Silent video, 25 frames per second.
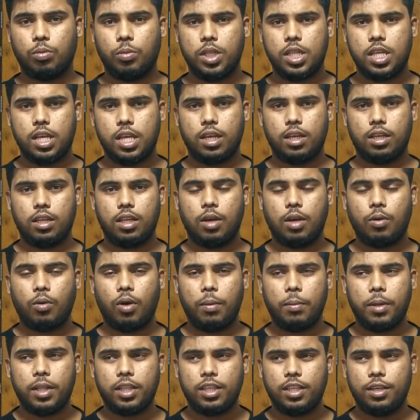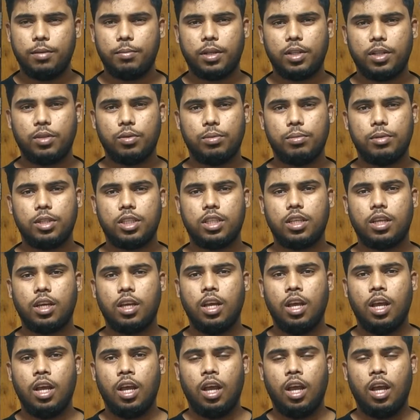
সময় দেয় ওয়ান মান্থ থ্রি মান্থ বলতে